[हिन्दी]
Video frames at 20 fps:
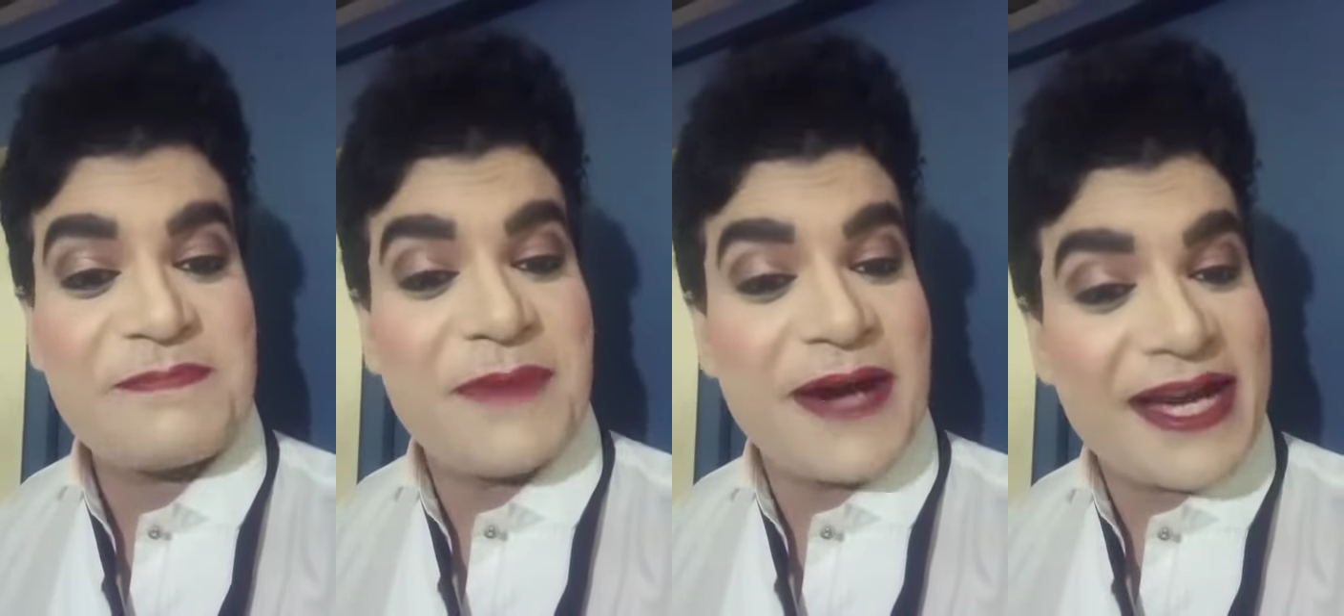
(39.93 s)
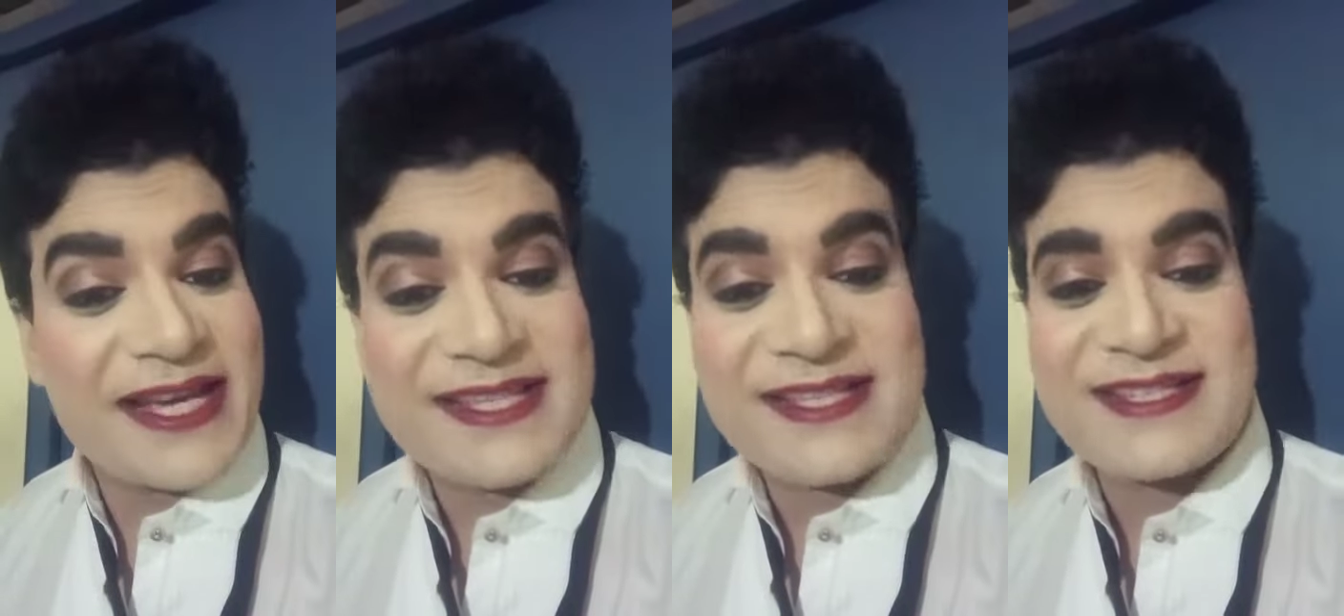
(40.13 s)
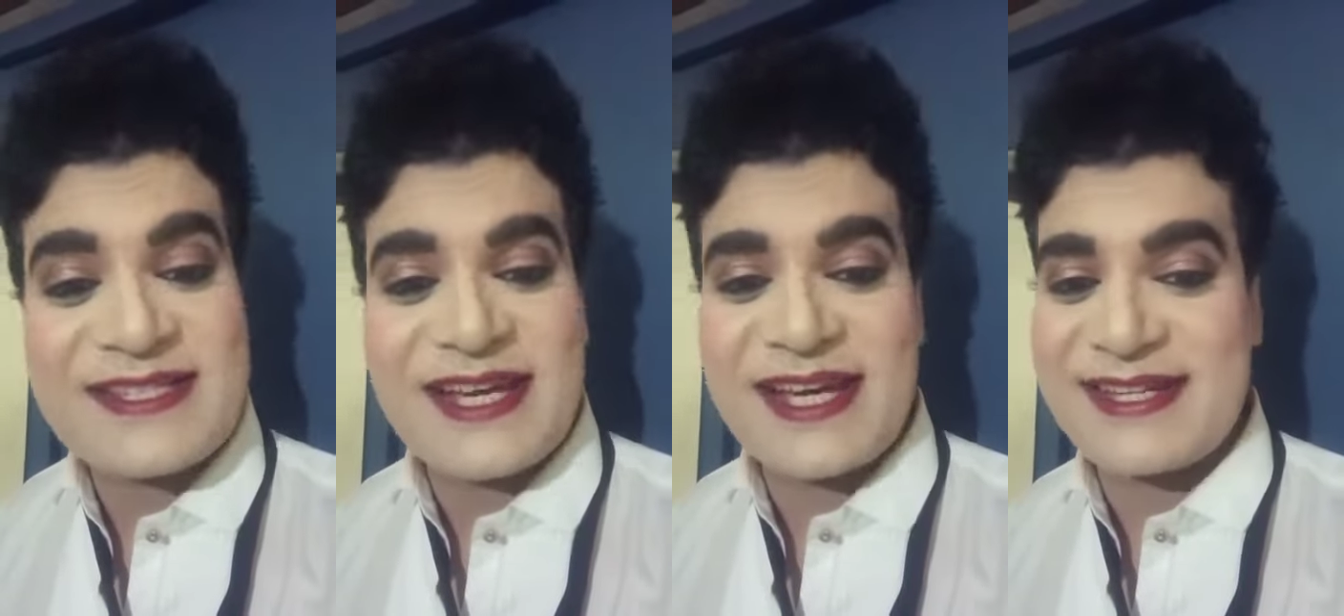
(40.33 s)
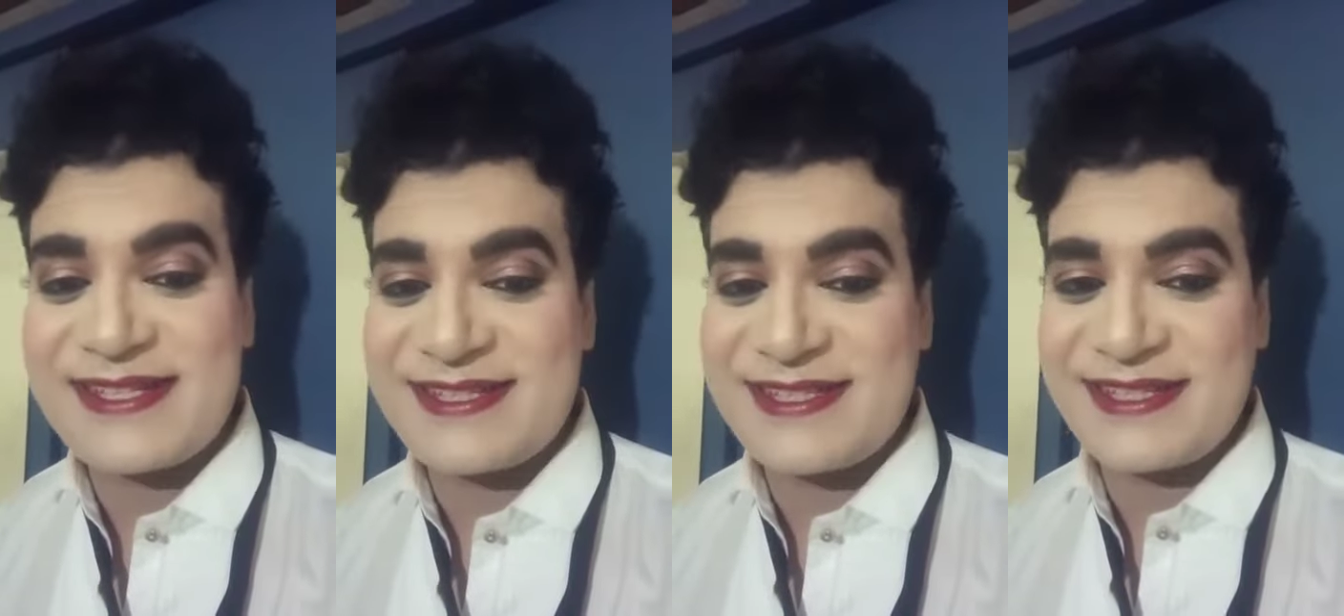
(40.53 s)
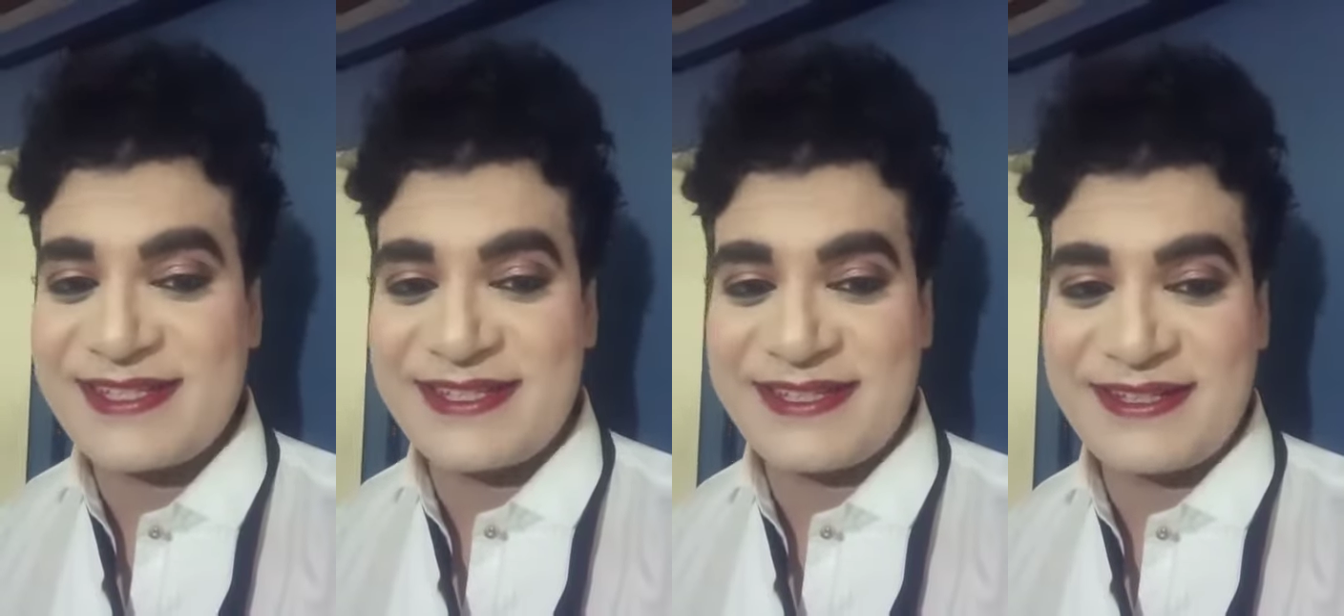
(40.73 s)
22 साल
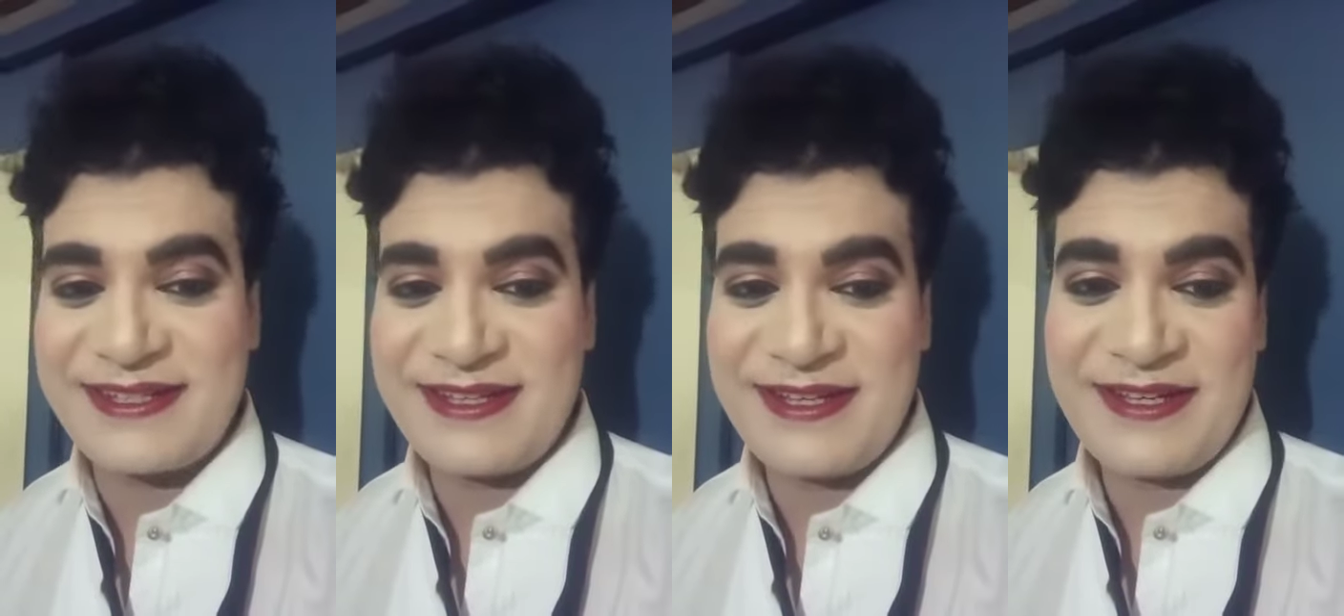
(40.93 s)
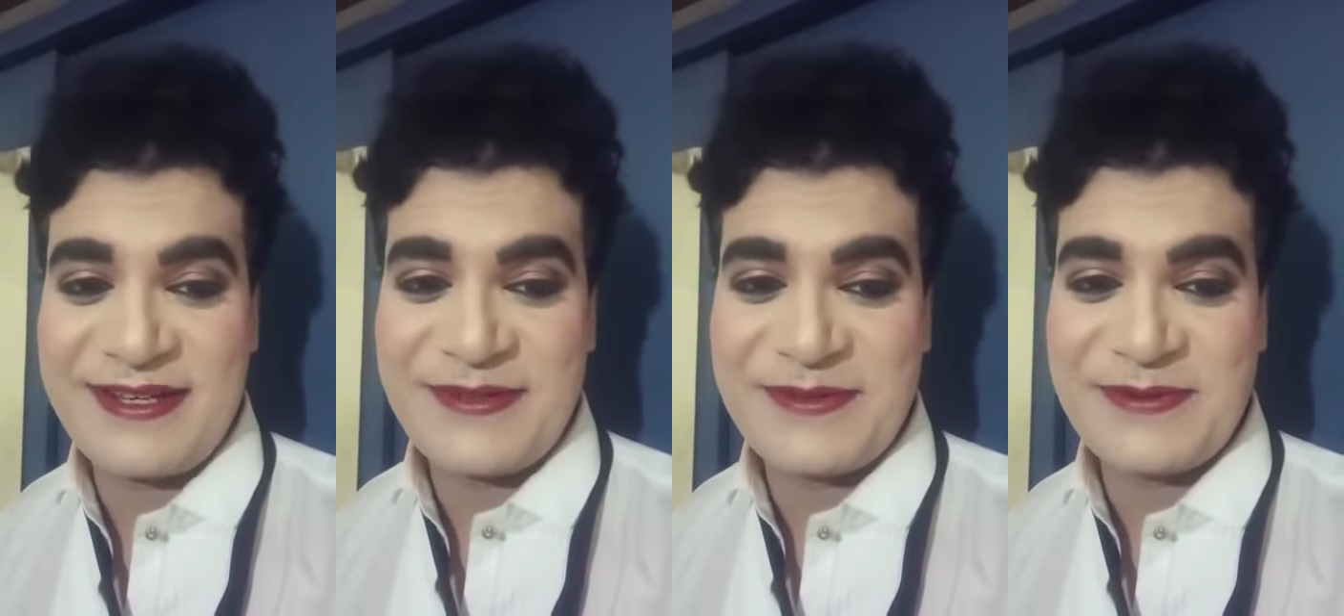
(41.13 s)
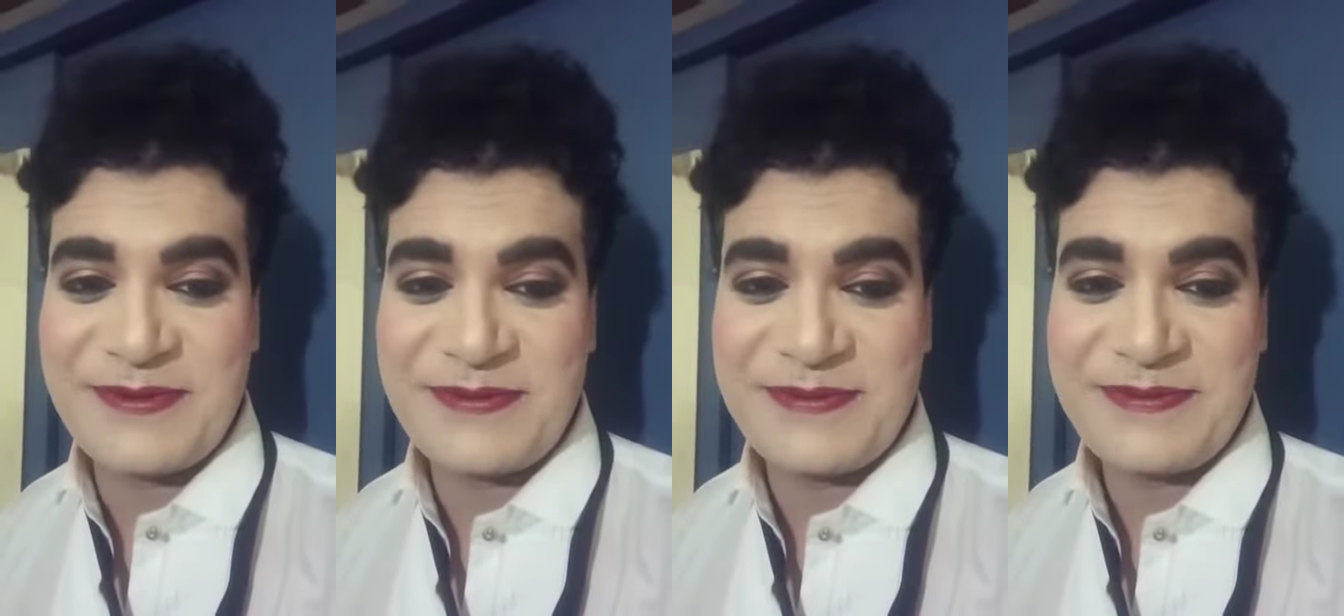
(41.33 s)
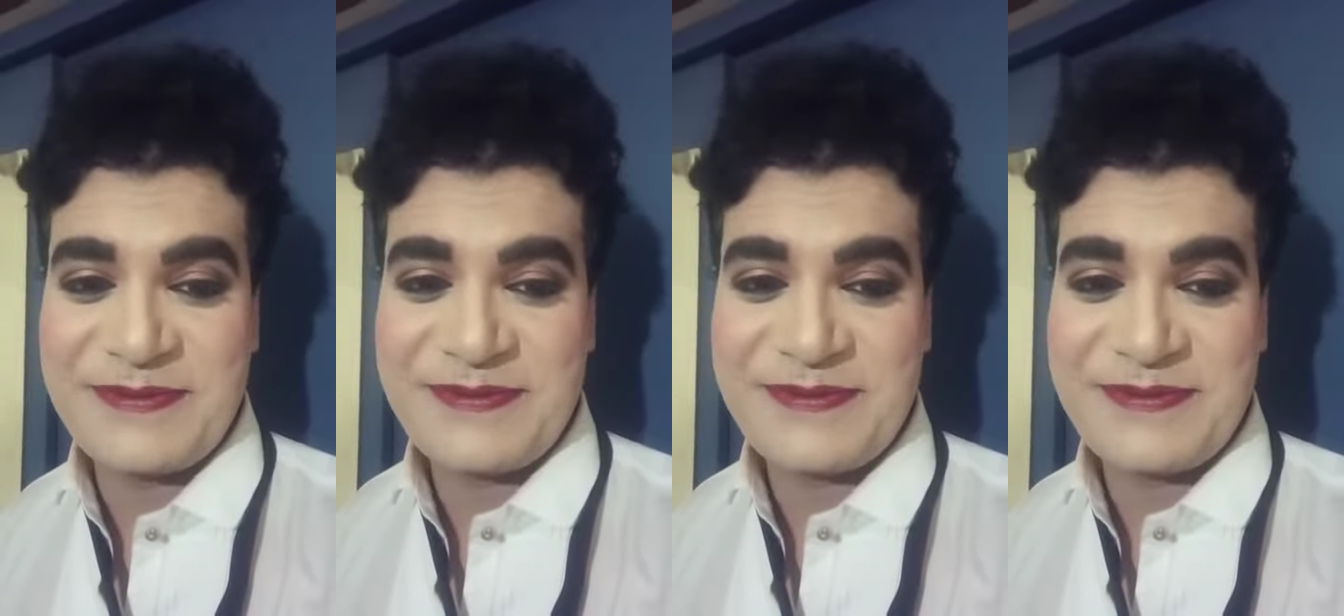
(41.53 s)
से कर रहा हूँ